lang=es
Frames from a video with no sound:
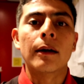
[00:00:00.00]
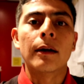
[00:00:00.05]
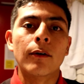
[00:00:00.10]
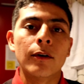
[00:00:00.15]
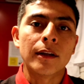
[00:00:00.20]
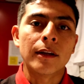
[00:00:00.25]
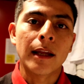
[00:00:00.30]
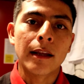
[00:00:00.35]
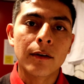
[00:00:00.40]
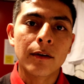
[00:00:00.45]

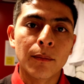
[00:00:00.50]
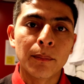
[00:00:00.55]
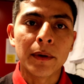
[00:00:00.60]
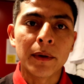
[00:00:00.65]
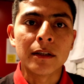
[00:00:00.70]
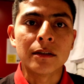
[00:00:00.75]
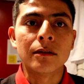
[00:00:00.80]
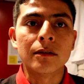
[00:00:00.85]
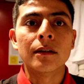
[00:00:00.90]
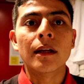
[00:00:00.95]
recortando
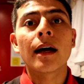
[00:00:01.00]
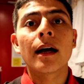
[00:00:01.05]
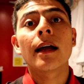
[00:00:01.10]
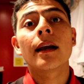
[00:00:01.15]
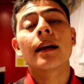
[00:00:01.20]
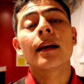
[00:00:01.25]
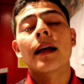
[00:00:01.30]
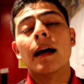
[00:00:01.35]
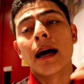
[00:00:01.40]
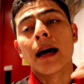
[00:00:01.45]

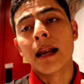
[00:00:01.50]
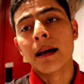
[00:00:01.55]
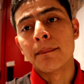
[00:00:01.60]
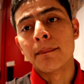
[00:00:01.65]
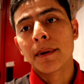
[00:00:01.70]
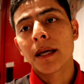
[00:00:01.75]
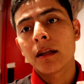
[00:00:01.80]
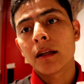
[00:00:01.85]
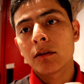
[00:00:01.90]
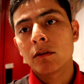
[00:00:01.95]
personal,
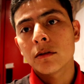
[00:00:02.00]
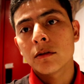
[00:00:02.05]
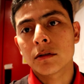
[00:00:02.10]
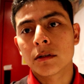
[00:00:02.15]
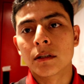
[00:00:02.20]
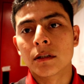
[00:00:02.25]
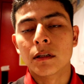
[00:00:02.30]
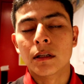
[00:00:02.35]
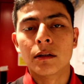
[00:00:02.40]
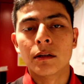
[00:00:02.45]
al
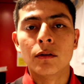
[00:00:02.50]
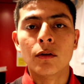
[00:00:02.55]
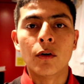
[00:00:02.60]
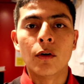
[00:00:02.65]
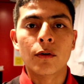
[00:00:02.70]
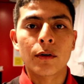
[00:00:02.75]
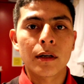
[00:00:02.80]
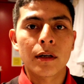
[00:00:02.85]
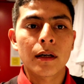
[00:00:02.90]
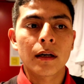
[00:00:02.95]
menos en
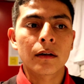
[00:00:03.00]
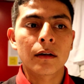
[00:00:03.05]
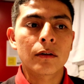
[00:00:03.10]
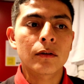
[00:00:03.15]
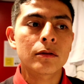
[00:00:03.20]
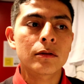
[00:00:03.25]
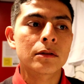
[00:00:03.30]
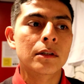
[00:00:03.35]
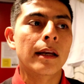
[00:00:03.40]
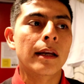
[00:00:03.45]
Norwegian
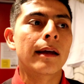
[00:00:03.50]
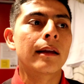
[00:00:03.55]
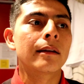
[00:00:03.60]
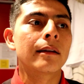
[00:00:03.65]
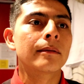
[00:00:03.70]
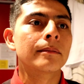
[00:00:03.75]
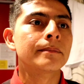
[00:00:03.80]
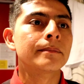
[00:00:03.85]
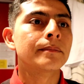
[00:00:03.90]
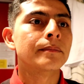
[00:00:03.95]
Cruise Line.